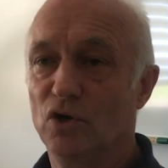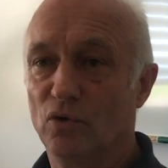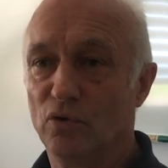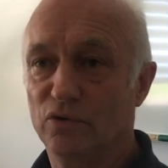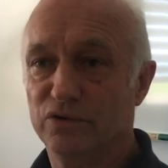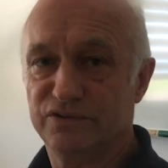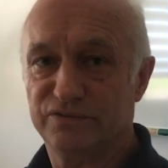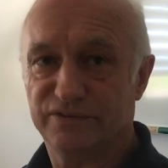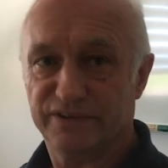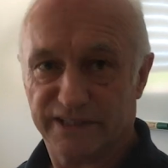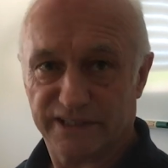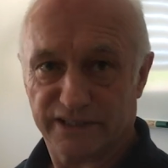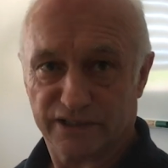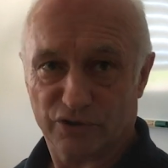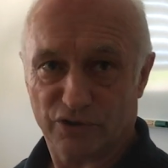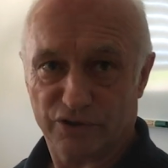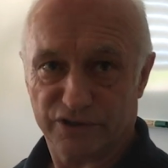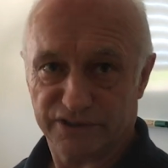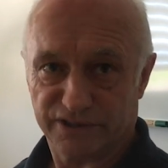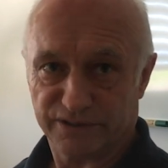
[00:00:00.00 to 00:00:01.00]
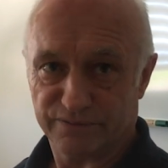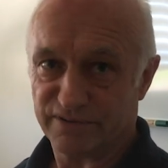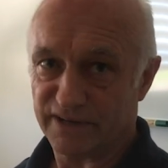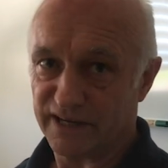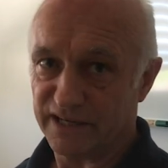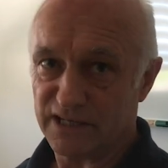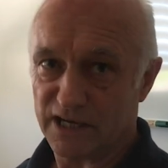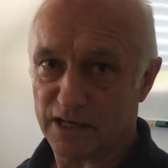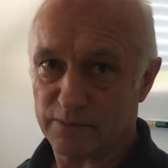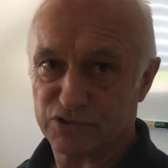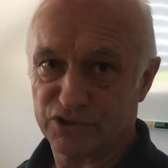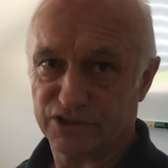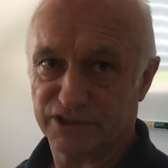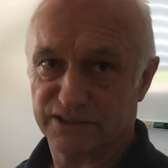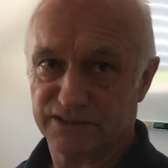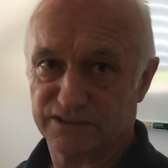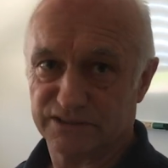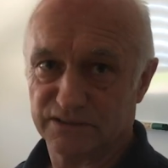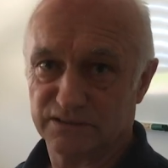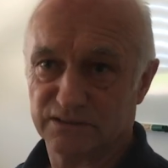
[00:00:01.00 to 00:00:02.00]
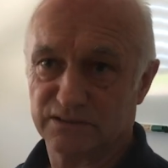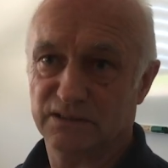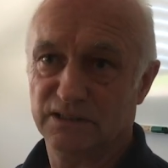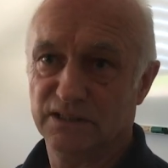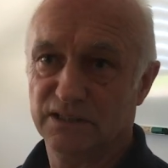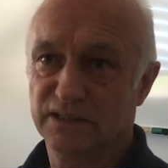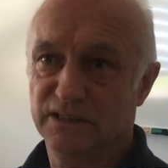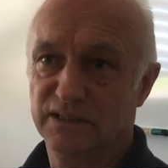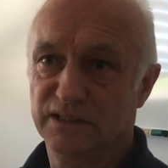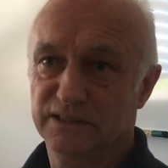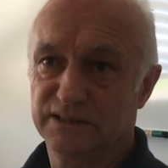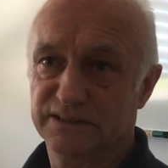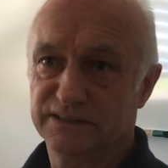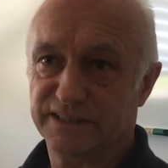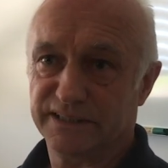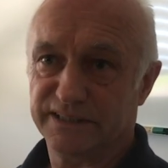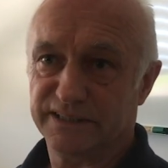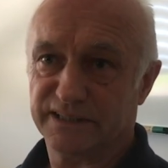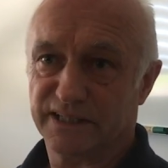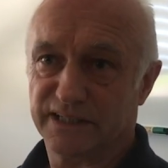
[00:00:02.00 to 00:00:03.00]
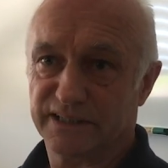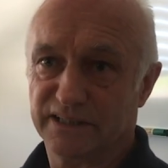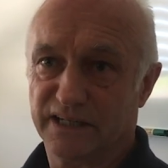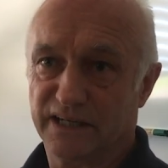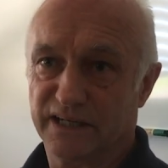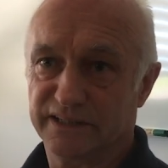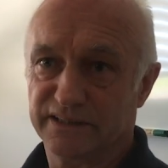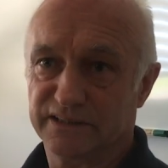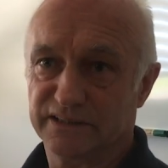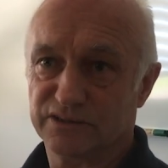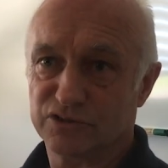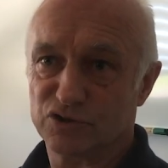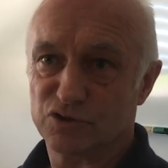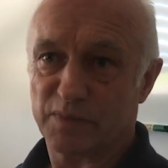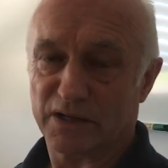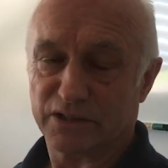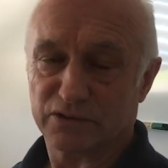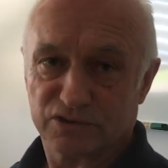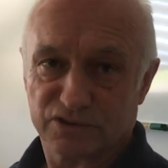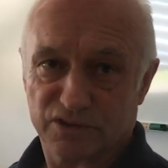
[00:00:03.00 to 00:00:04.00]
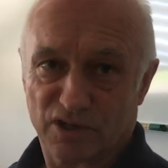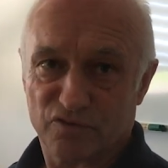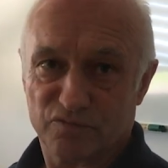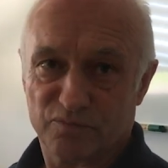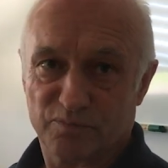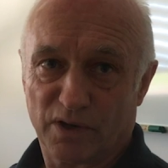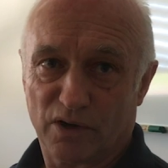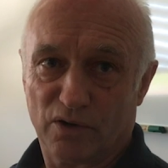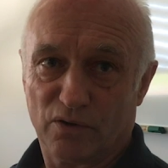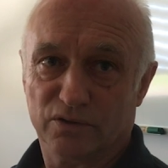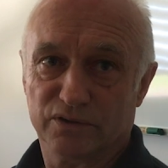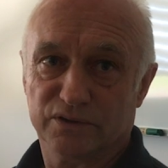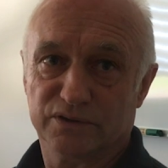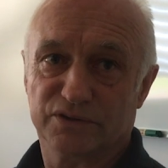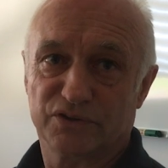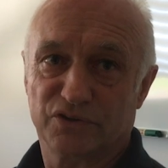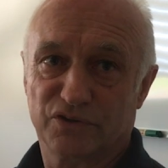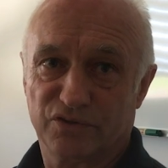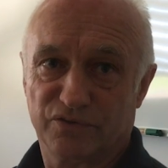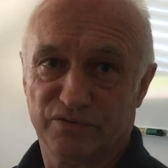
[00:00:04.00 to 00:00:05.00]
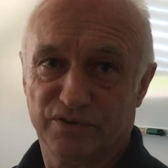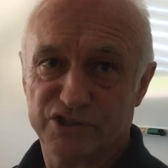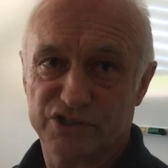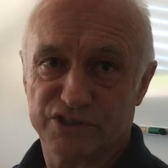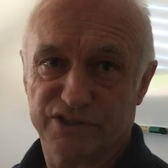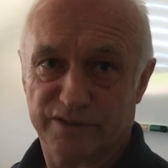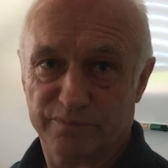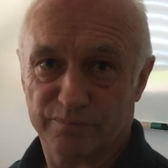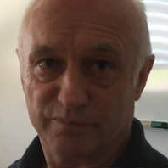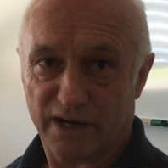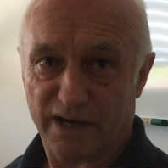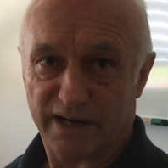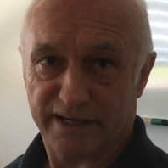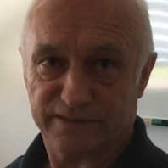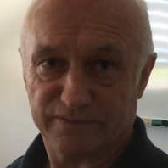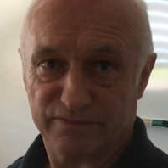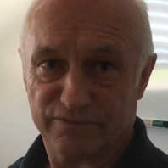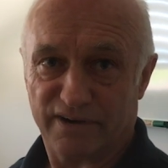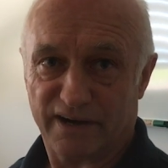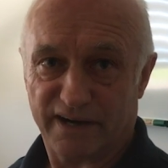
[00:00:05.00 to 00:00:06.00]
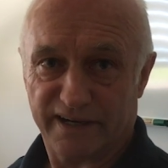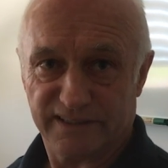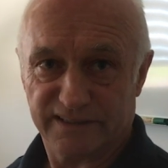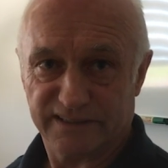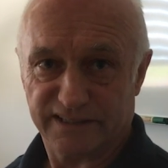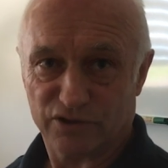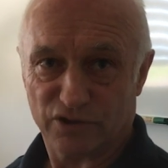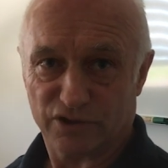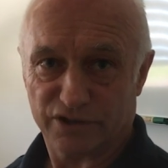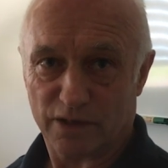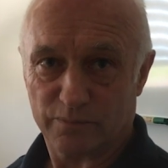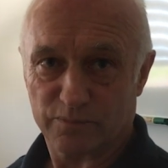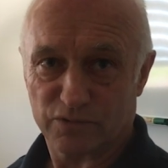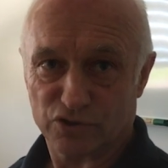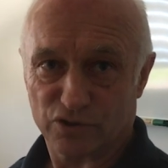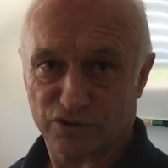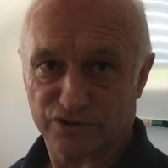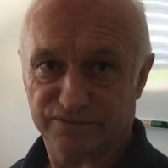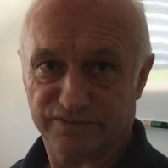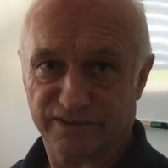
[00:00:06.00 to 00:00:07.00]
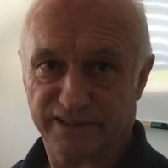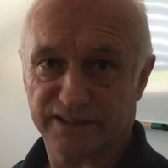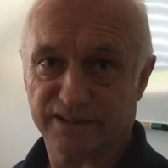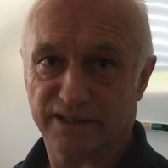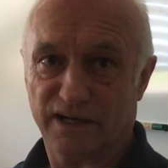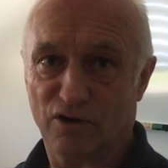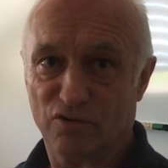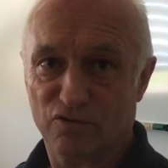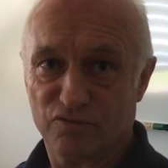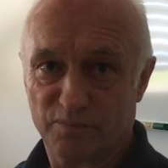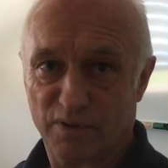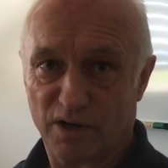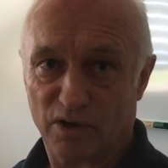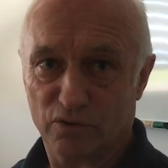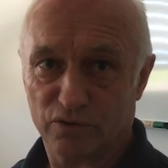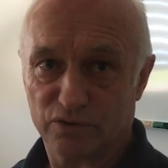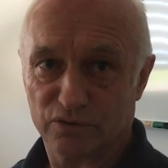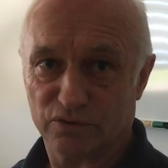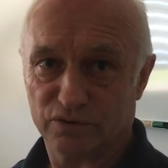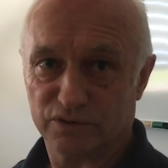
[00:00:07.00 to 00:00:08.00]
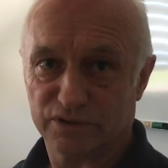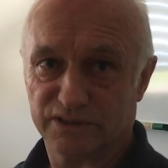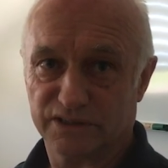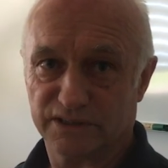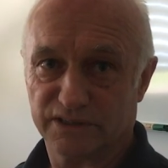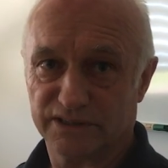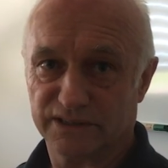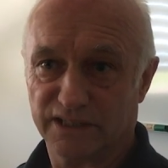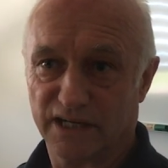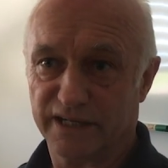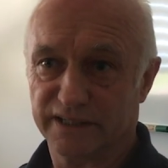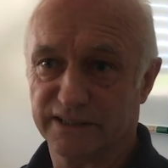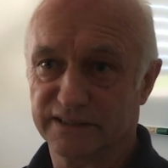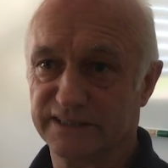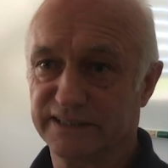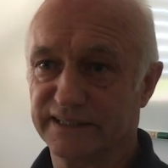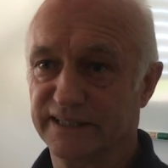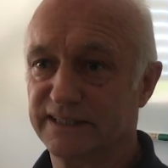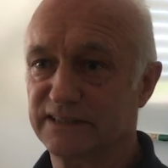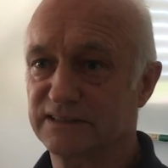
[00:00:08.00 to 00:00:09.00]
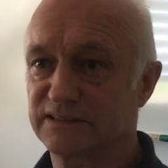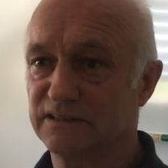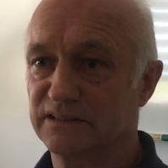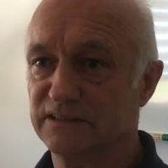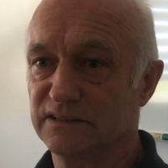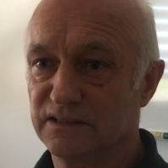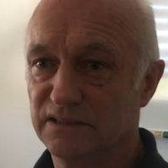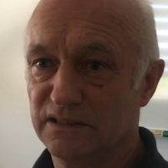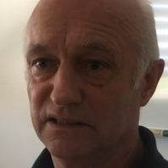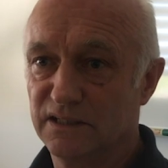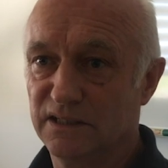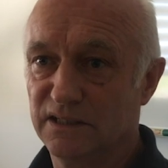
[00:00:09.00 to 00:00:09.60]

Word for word: Und wir können die Pfeile abschießen, die dann einen Spannungsaufbau zwischen den beiden Pfeilen, die dort abgeschossen werden, aufbauen und äh, eine direkte